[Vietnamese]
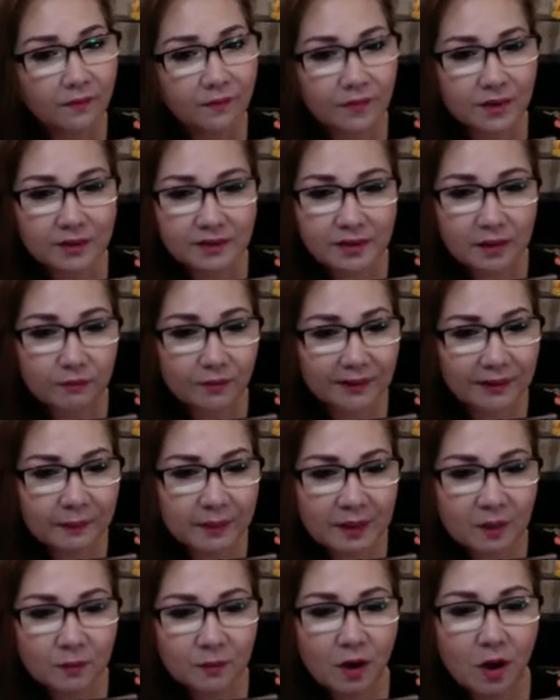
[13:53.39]
những chất
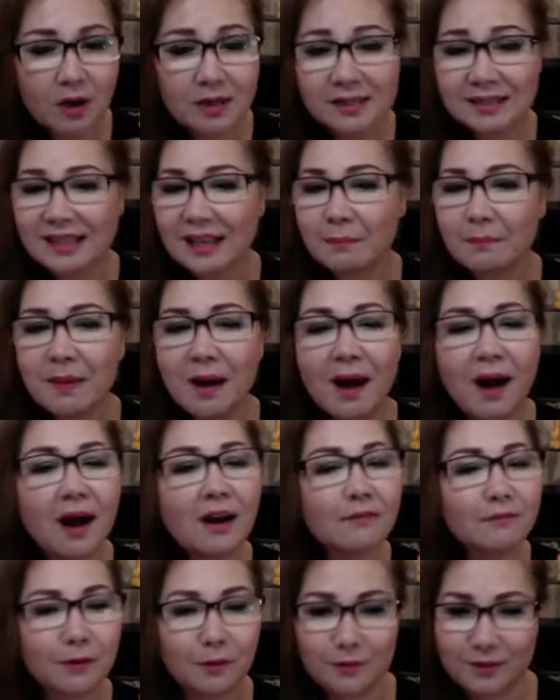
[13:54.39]
vitamin trong đó nó sẽ thấm hết
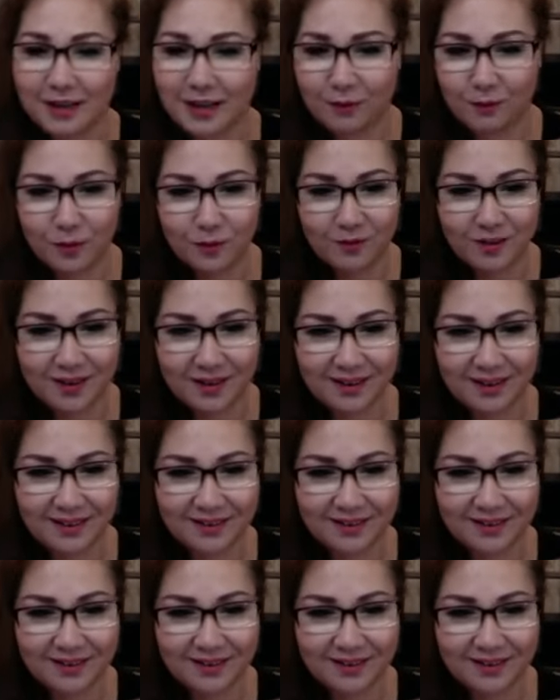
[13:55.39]
vào da quý vị.